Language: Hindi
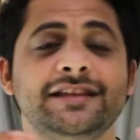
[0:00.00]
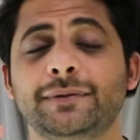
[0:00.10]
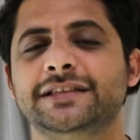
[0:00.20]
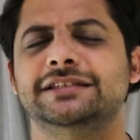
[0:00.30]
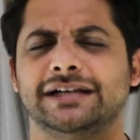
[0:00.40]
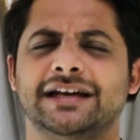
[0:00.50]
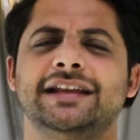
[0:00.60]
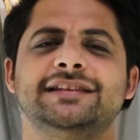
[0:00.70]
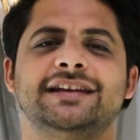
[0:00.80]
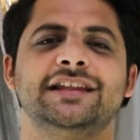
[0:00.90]
इनपे जंग
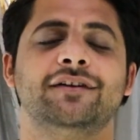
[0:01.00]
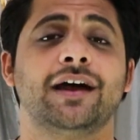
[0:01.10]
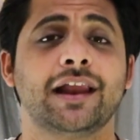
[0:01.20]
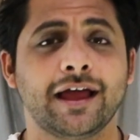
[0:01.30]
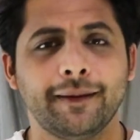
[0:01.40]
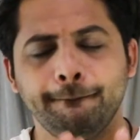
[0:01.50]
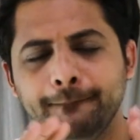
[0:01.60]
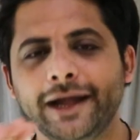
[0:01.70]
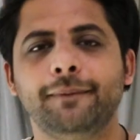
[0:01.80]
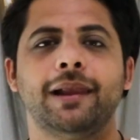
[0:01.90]
नहीं चढ़ने वाला है
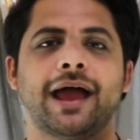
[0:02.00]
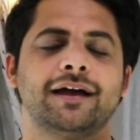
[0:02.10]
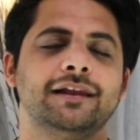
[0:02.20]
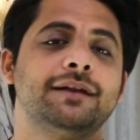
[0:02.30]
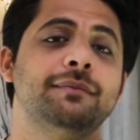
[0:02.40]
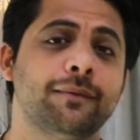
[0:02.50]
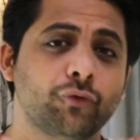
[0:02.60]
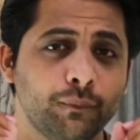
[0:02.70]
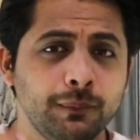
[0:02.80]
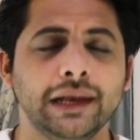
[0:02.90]
मिड ब्लैक कलर में
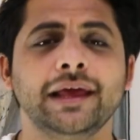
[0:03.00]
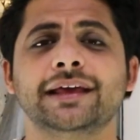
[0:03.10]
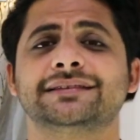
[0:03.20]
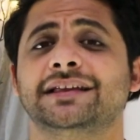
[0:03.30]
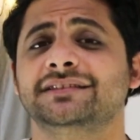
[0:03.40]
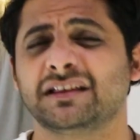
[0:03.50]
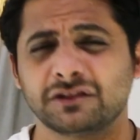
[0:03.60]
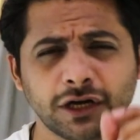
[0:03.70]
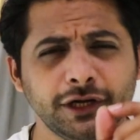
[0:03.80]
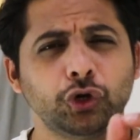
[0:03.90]
आपको मिलेंगे साथ ही
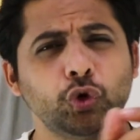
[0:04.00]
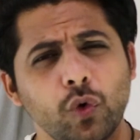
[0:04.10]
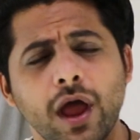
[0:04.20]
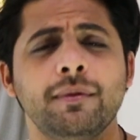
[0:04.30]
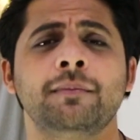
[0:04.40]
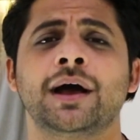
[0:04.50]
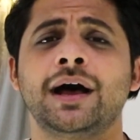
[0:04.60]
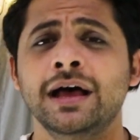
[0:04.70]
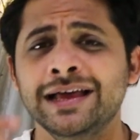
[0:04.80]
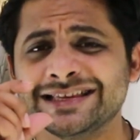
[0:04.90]
साथ थर्टी टू mm
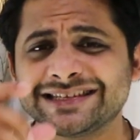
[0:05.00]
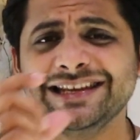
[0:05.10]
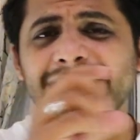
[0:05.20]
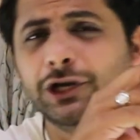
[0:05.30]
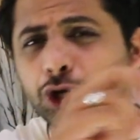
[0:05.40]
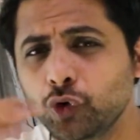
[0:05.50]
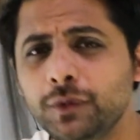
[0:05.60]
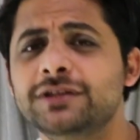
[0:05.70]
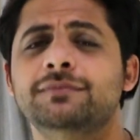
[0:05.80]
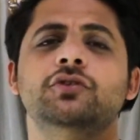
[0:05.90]
का स्टील ट्यूब
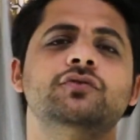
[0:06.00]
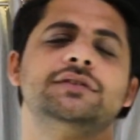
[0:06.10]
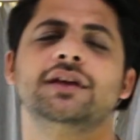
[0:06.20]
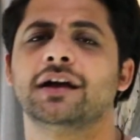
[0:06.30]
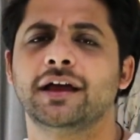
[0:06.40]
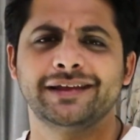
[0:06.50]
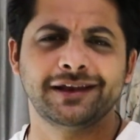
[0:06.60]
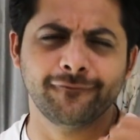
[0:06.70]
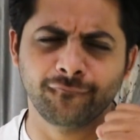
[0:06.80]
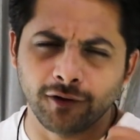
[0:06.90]
इसमें यूज किया गया है
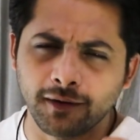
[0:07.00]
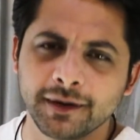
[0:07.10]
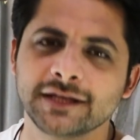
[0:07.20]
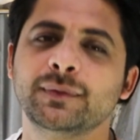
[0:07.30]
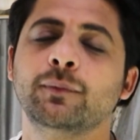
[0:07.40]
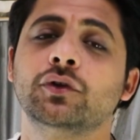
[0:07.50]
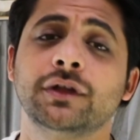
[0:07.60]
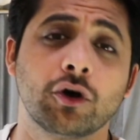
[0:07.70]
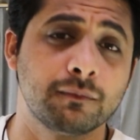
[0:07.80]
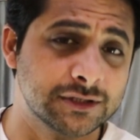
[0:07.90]
यानी फॉर्मनेस भी बहुत
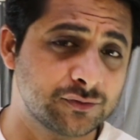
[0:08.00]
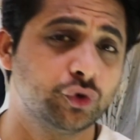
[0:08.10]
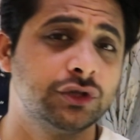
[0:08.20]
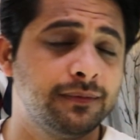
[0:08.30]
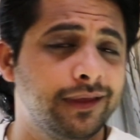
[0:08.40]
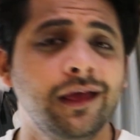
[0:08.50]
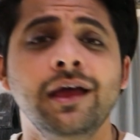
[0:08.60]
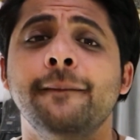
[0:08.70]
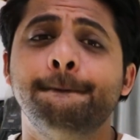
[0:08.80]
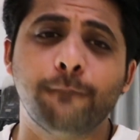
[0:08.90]
है और मजबूती भी
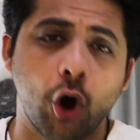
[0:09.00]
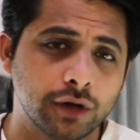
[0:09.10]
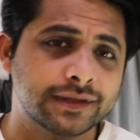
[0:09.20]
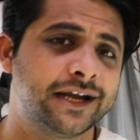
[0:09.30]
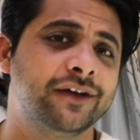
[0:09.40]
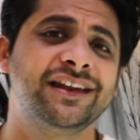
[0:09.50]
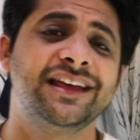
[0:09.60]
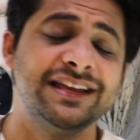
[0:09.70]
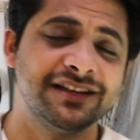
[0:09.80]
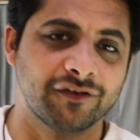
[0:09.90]
बहुत रहने वाली
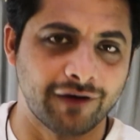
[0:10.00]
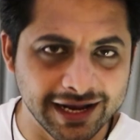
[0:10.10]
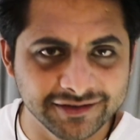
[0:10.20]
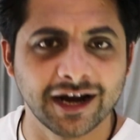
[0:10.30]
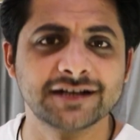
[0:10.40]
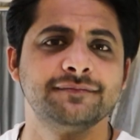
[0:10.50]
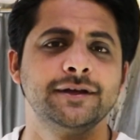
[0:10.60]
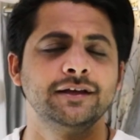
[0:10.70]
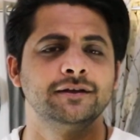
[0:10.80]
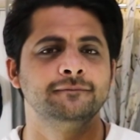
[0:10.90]
है इन क्रैश गार्ड में